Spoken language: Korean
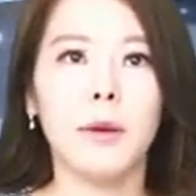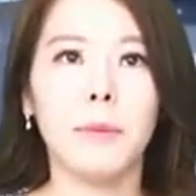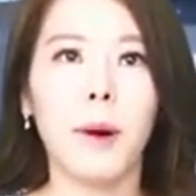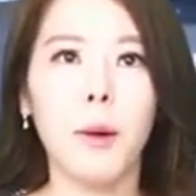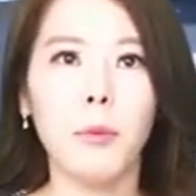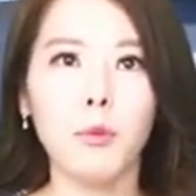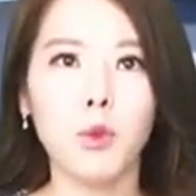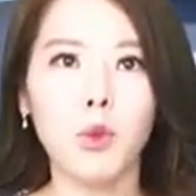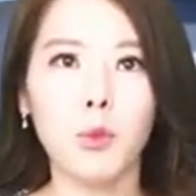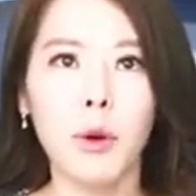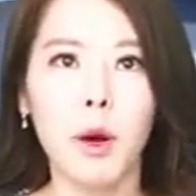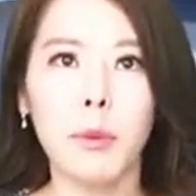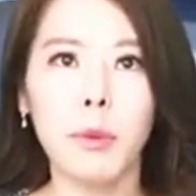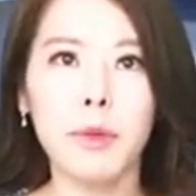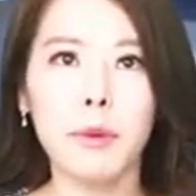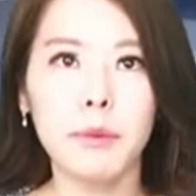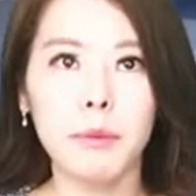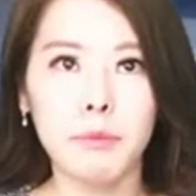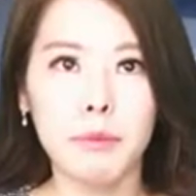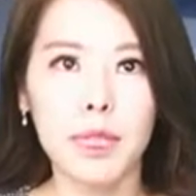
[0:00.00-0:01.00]

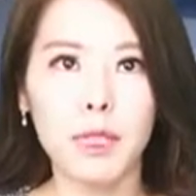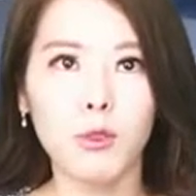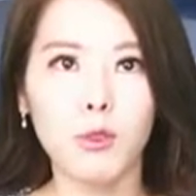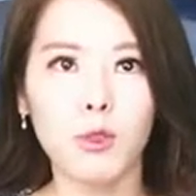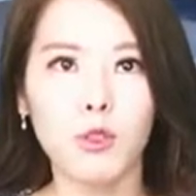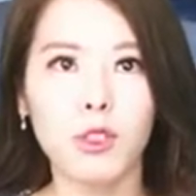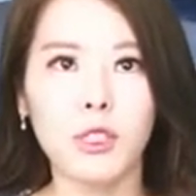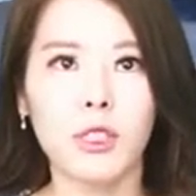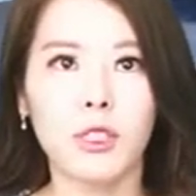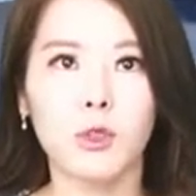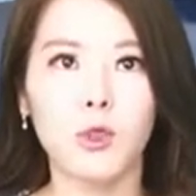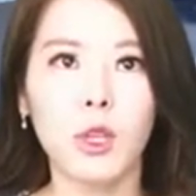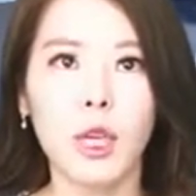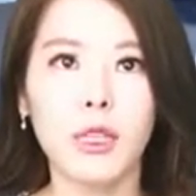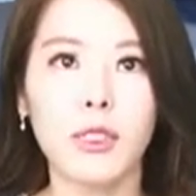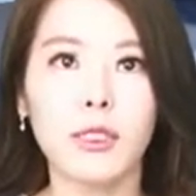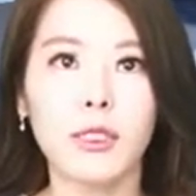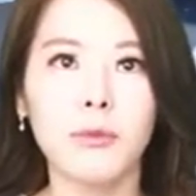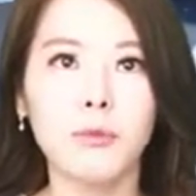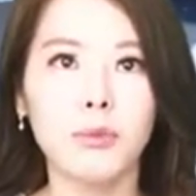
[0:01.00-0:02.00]
법무법인 민후는
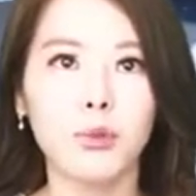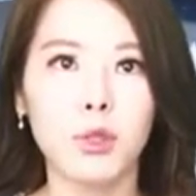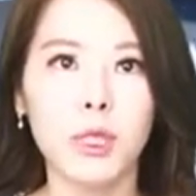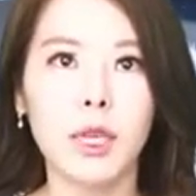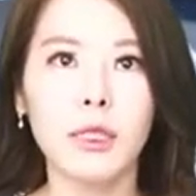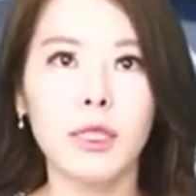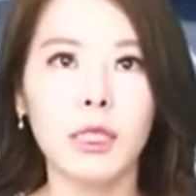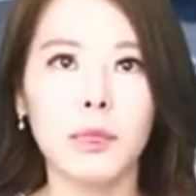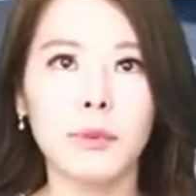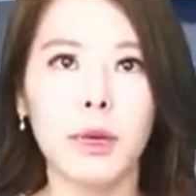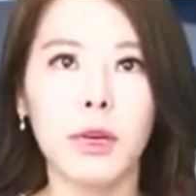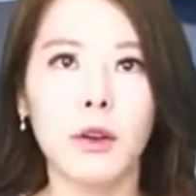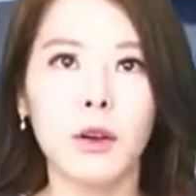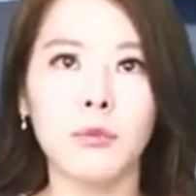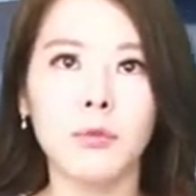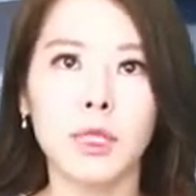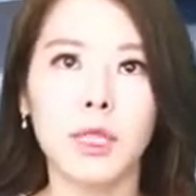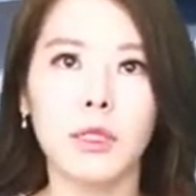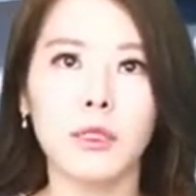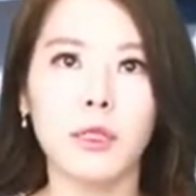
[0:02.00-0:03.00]
최근
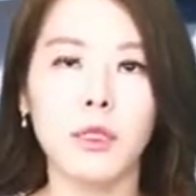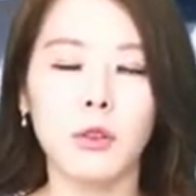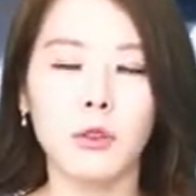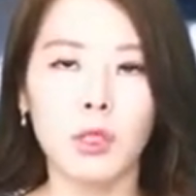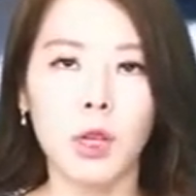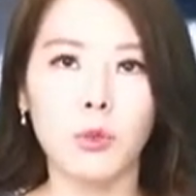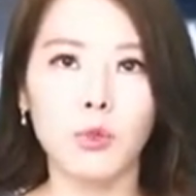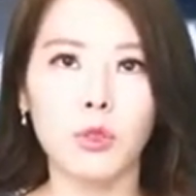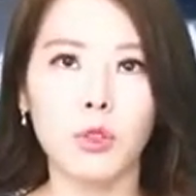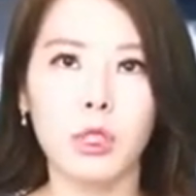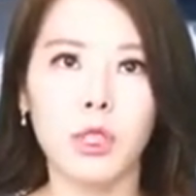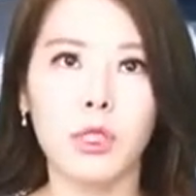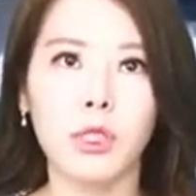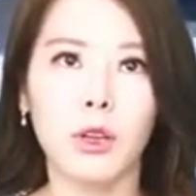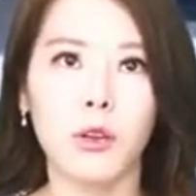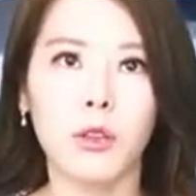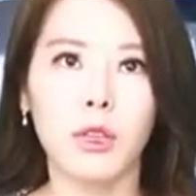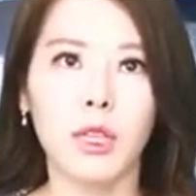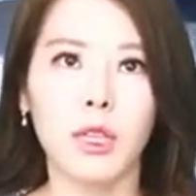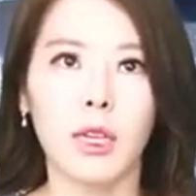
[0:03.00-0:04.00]
부산지방검찰청
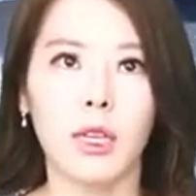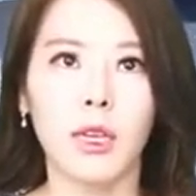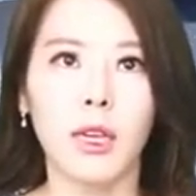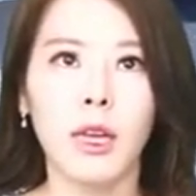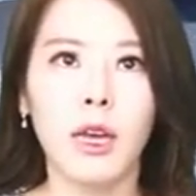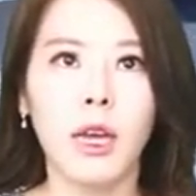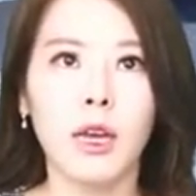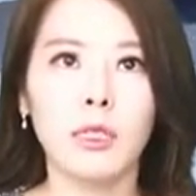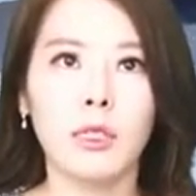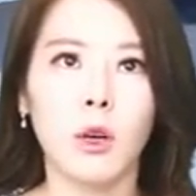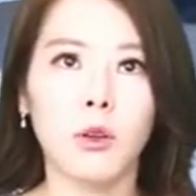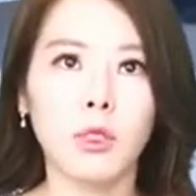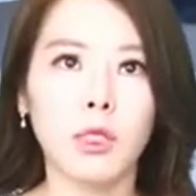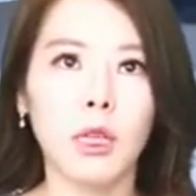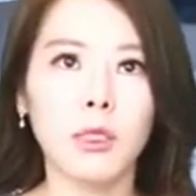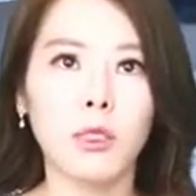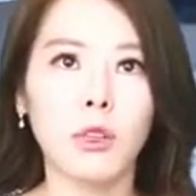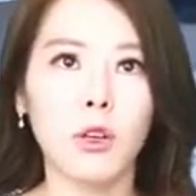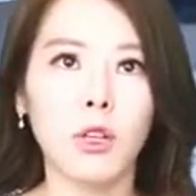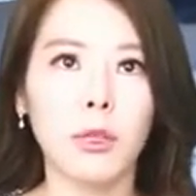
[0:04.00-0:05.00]
서부지청이
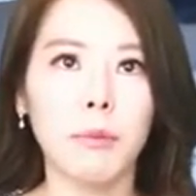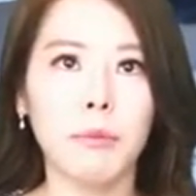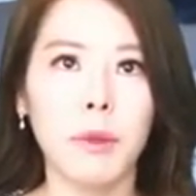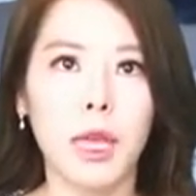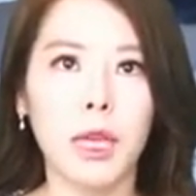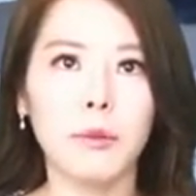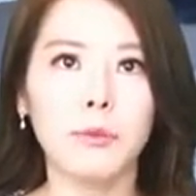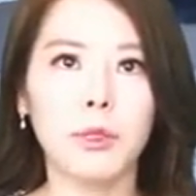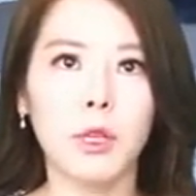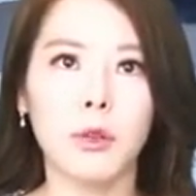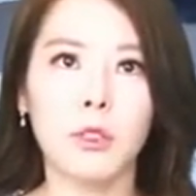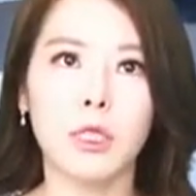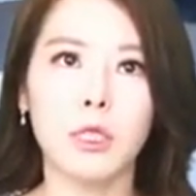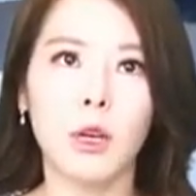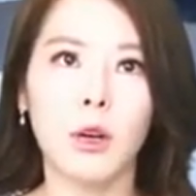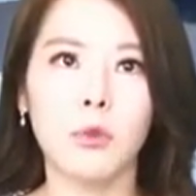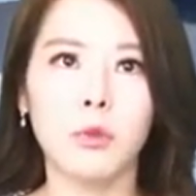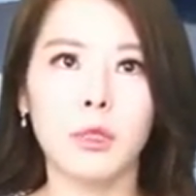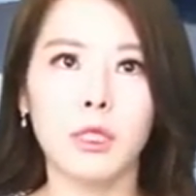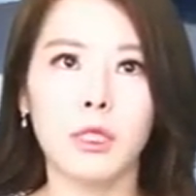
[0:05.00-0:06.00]
정상적인 매입
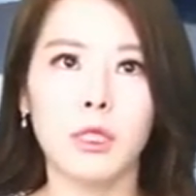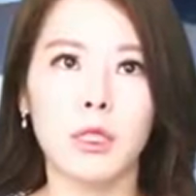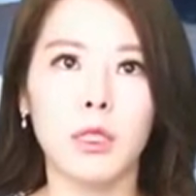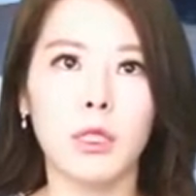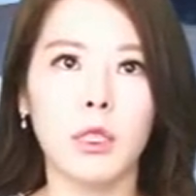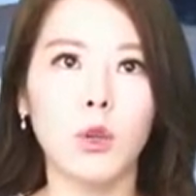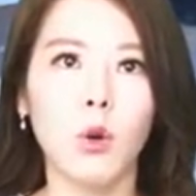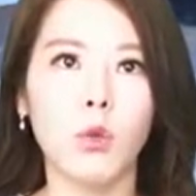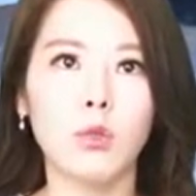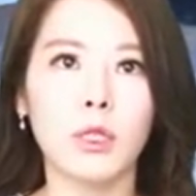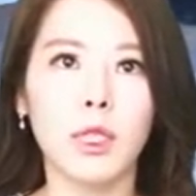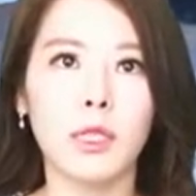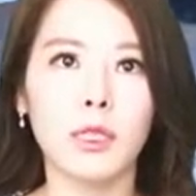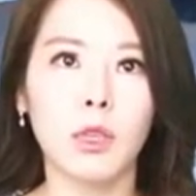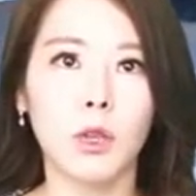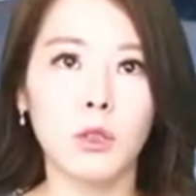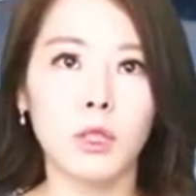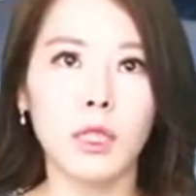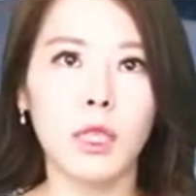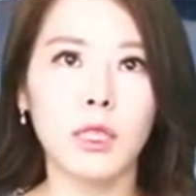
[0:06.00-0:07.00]
절차 없이 이용자
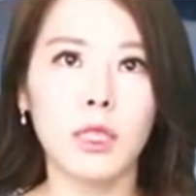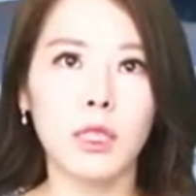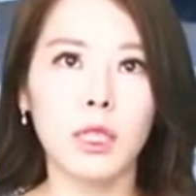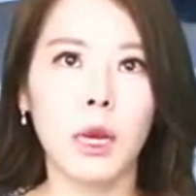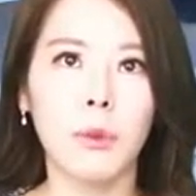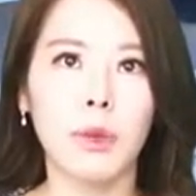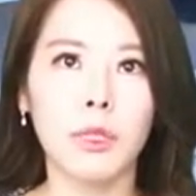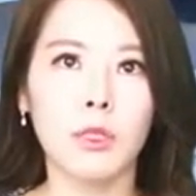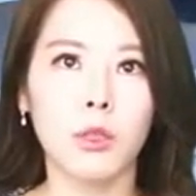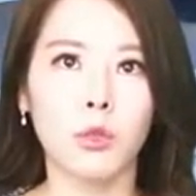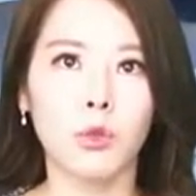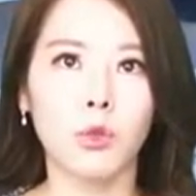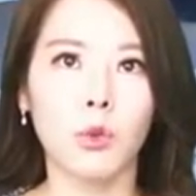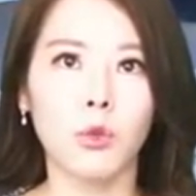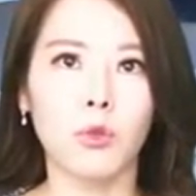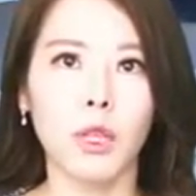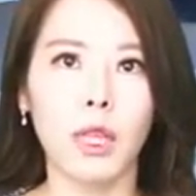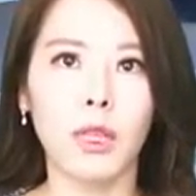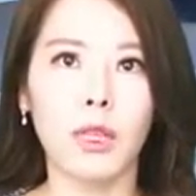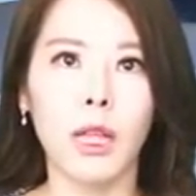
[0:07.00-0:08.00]
전자지갑에
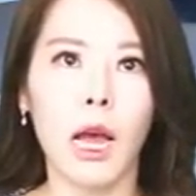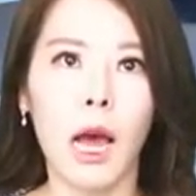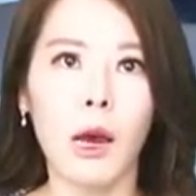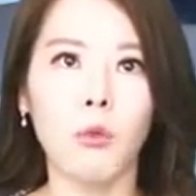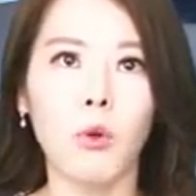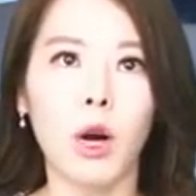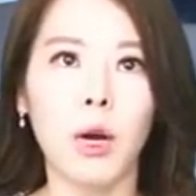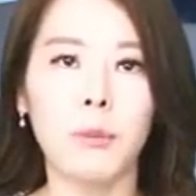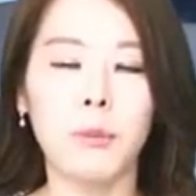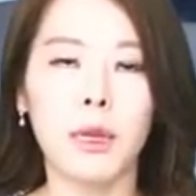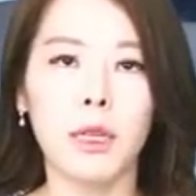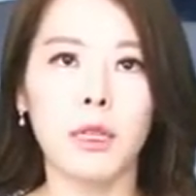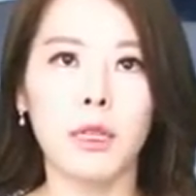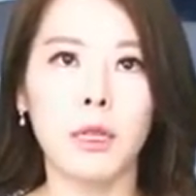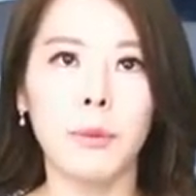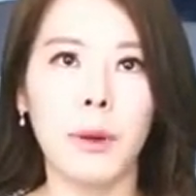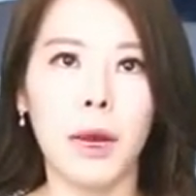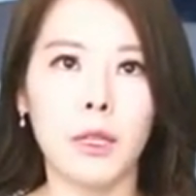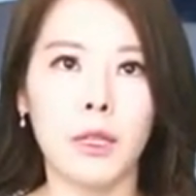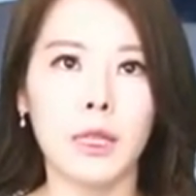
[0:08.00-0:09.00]
전송된
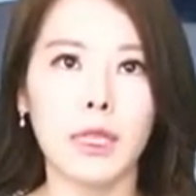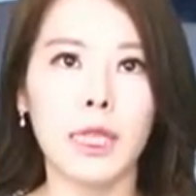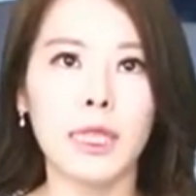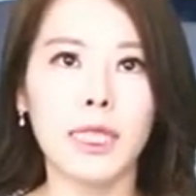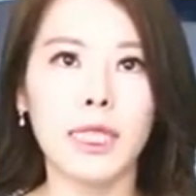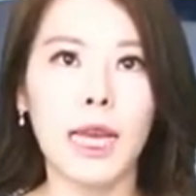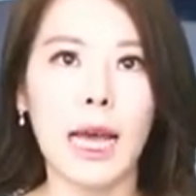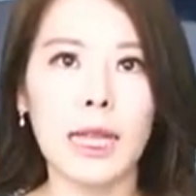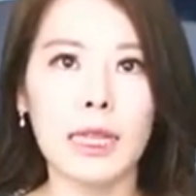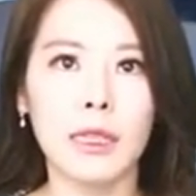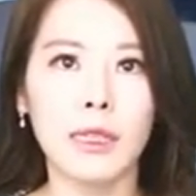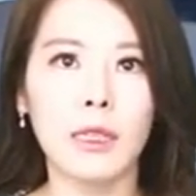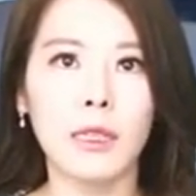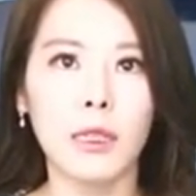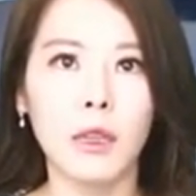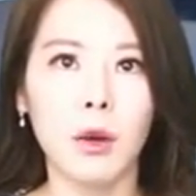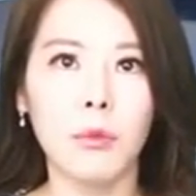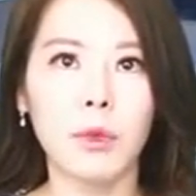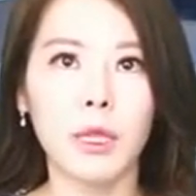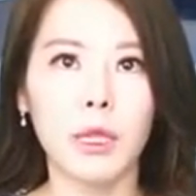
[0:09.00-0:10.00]
암호화폐를 반환하지
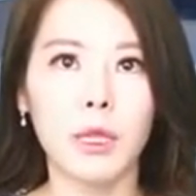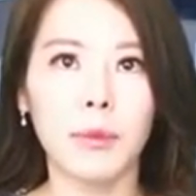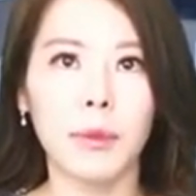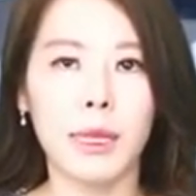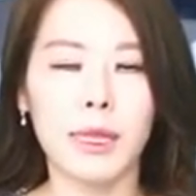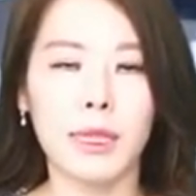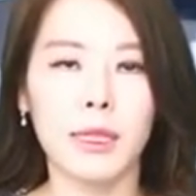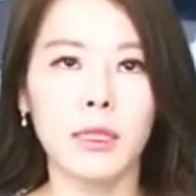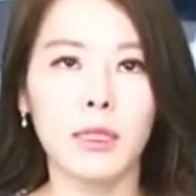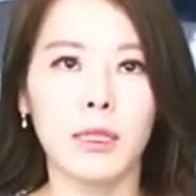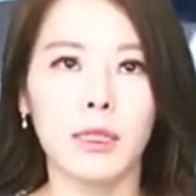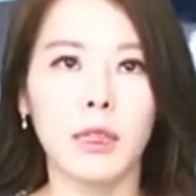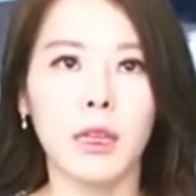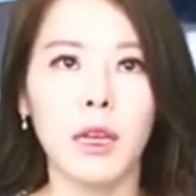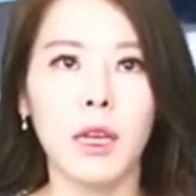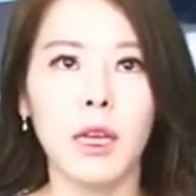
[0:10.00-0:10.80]
않는 혐의를 받는